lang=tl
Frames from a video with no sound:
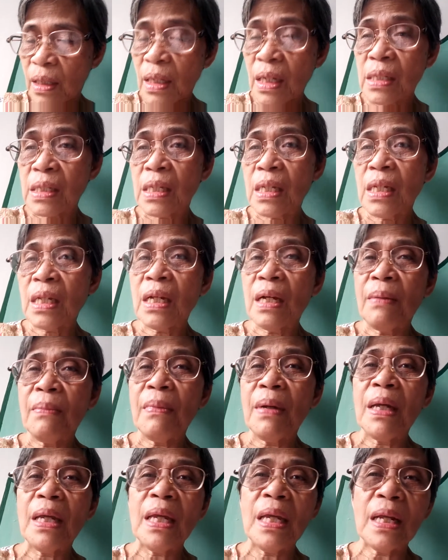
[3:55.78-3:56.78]
Kasi nga,
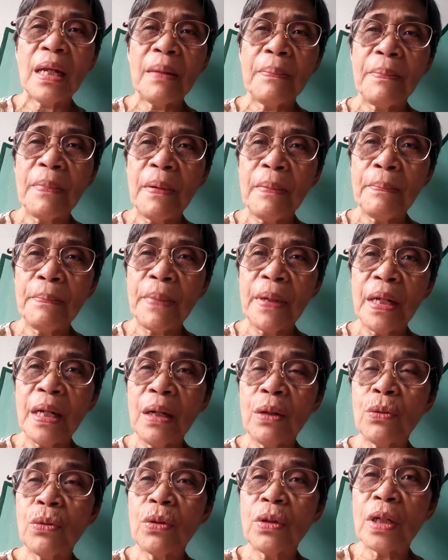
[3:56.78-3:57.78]
mahirap ang
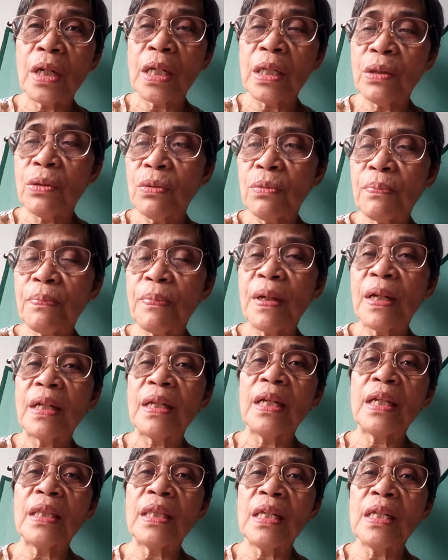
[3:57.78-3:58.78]
panahon ngayon
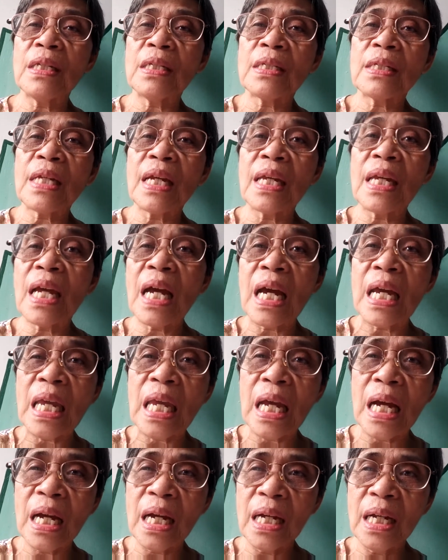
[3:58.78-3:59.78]
pagdating sa
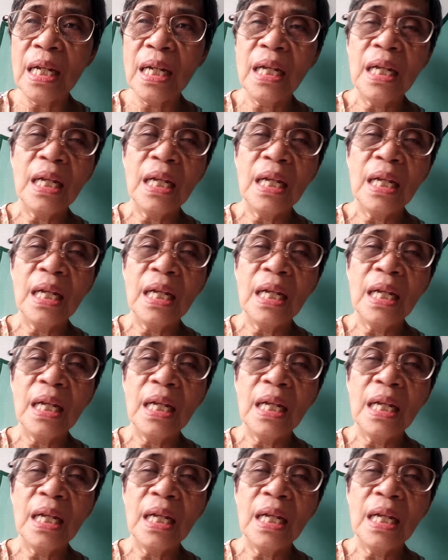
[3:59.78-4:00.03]
yaya.